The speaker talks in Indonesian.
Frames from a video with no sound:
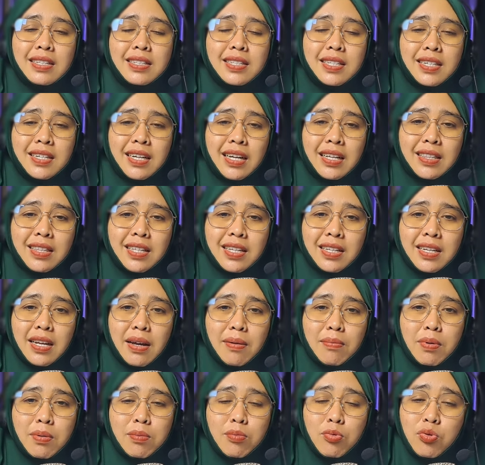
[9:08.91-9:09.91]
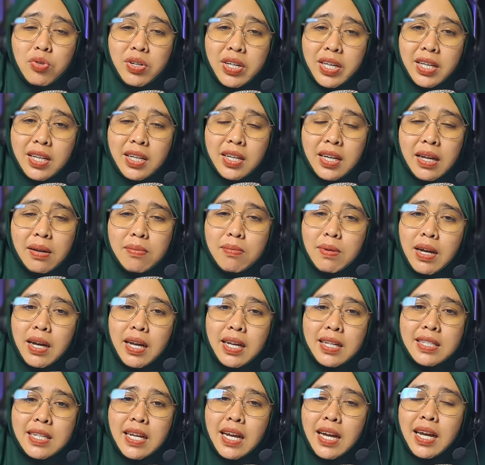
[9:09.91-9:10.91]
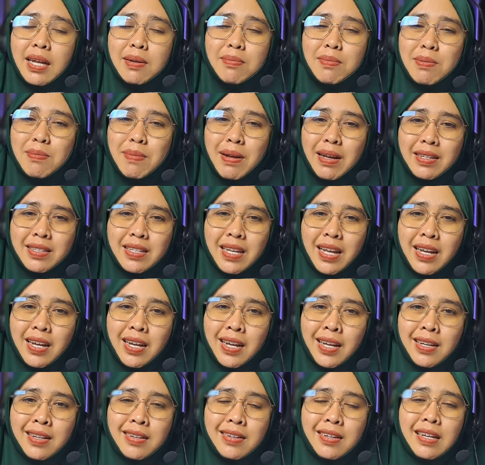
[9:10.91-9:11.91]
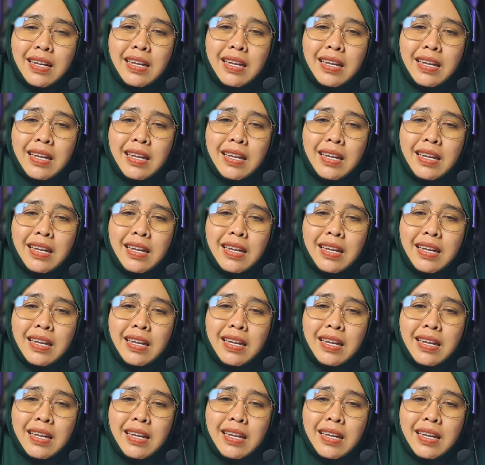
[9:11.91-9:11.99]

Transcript: Jika tidak memungkinkan maka jangan memaksakan.